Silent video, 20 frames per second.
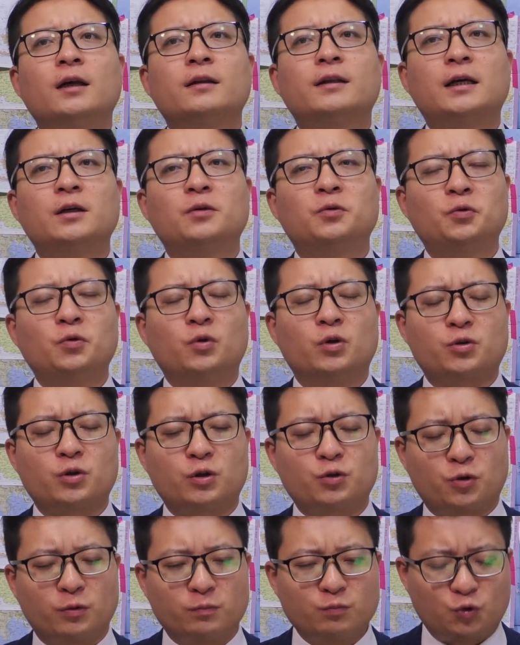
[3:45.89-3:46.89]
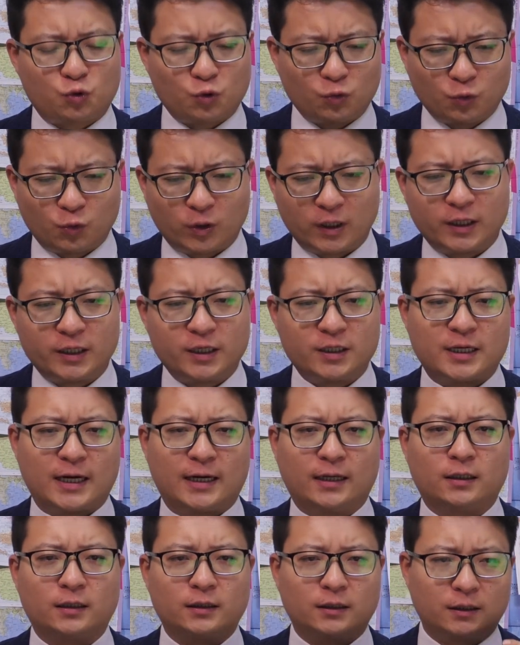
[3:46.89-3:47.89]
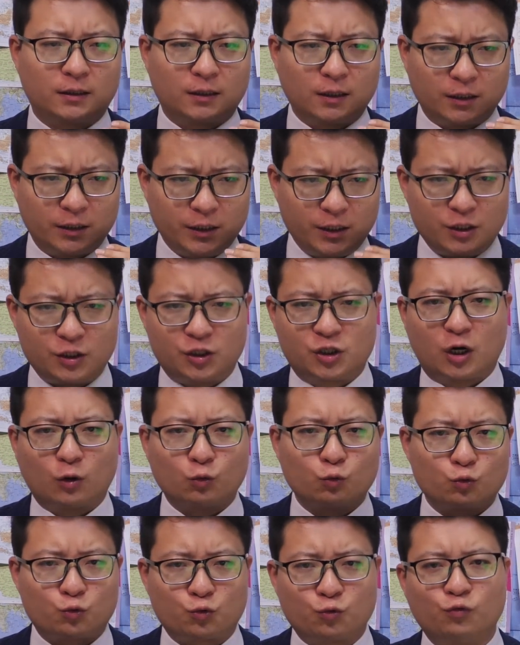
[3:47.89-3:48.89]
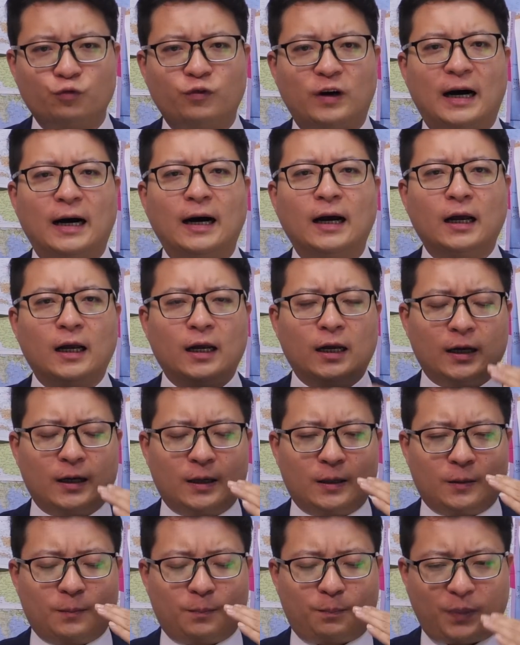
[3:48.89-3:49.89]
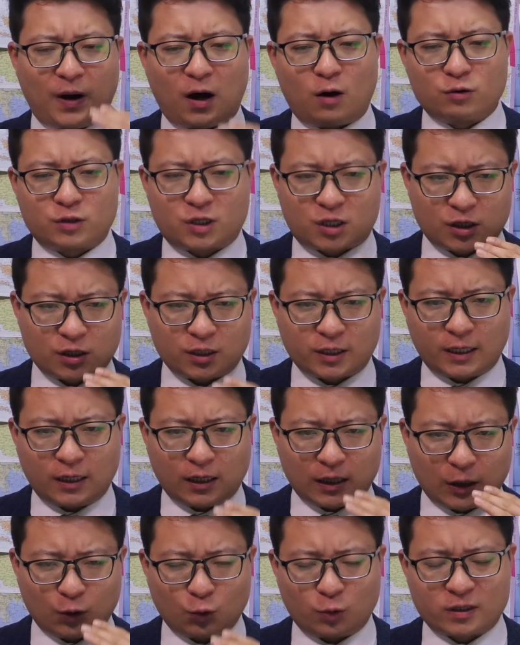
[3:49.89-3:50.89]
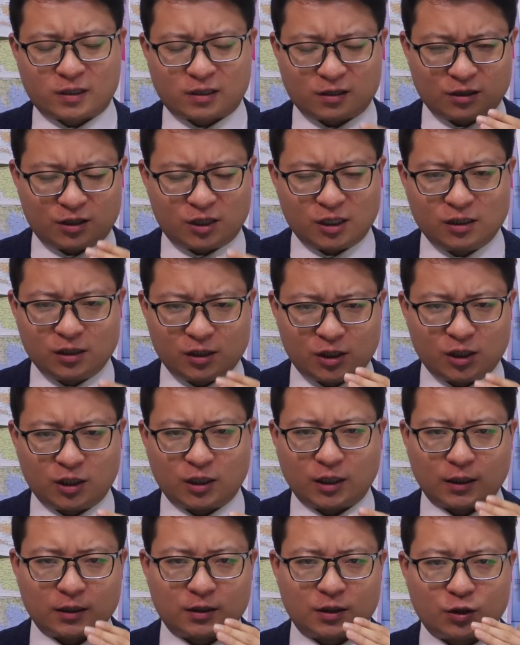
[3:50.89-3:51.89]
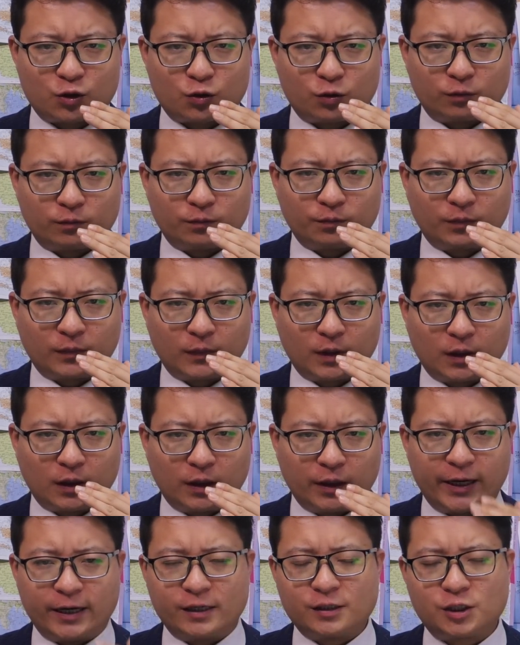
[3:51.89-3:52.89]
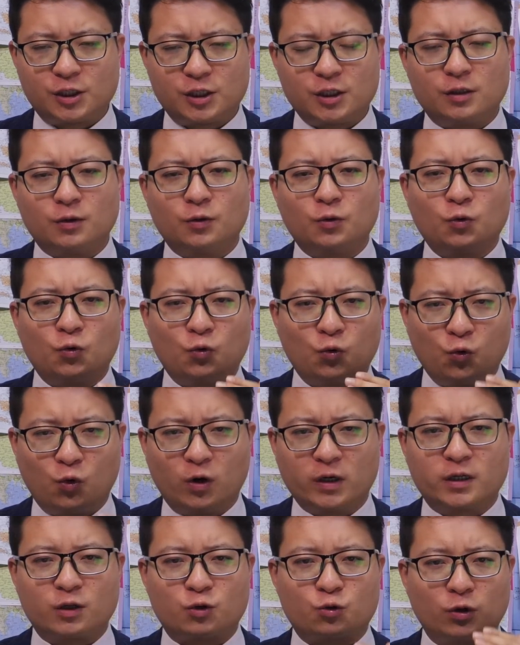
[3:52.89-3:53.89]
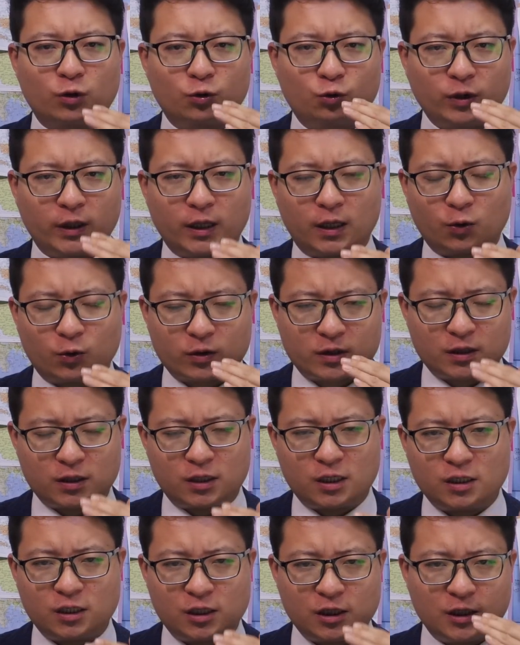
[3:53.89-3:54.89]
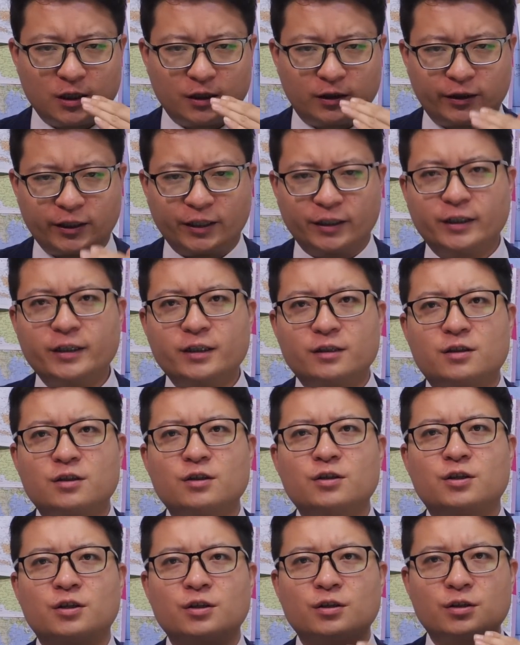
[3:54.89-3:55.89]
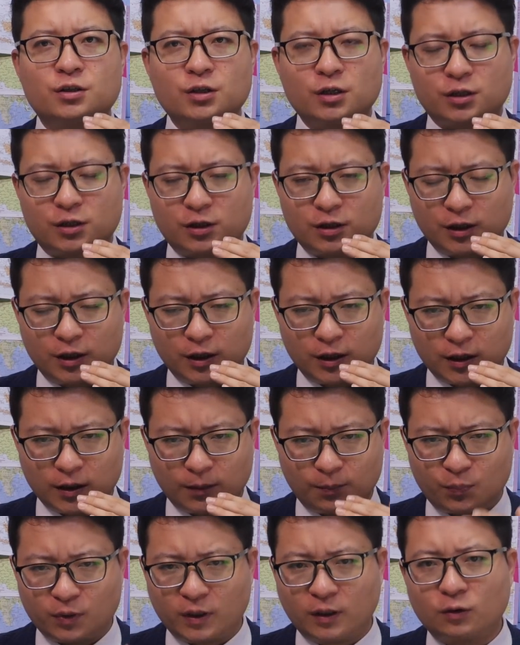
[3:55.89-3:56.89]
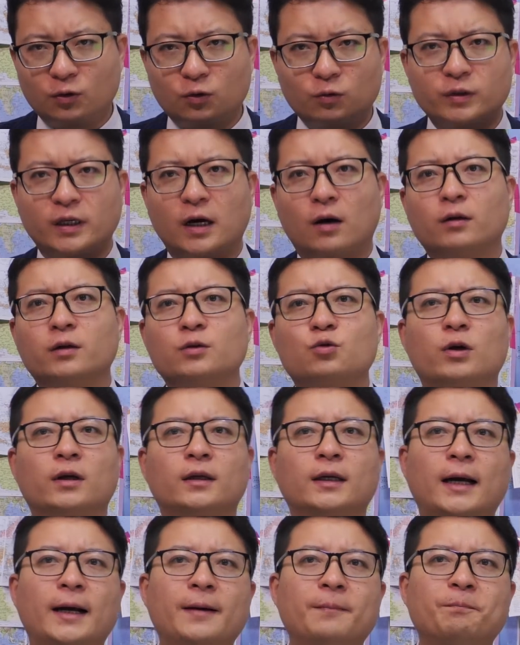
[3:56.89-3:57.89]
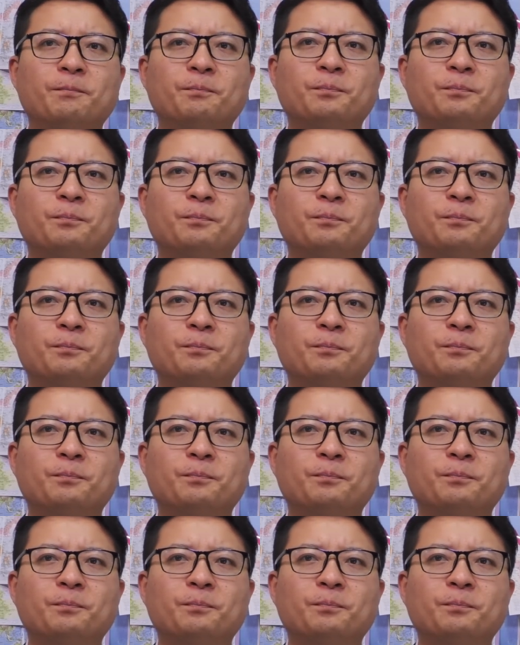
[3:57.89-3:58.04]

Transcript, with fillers: 当然，如果说从中国的立场的利益角度出发，保持跟俄罗斯经济的这种联系，或者说对俄罗斯经济的鼎力支持，这是一个不能动摇的状态。